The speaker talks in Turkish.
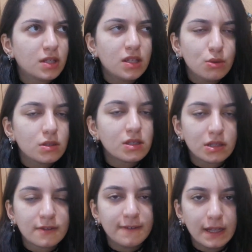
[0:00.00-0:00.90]
2-3 e,
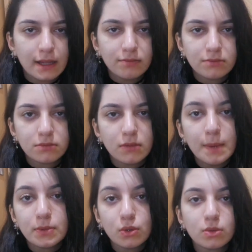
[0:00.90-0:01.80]
yıldır falan
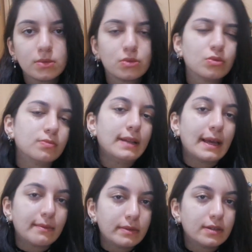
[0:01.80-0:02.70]
hep diyordum ki dur
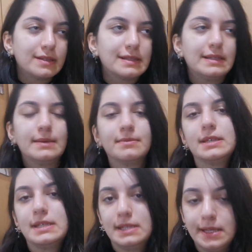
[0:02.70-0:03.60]
Black Mirror izleyeyim,
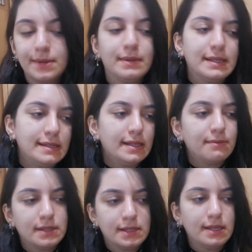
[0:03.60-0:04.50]
izleyeyim,
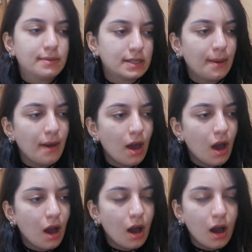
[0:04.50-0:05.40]
izleyeyim, izleyeyim, izleyeyim.
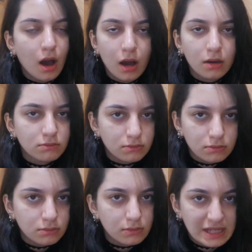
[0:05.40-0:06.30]

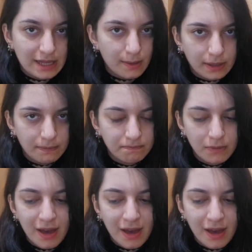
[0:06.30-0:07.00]
İzleyemedim.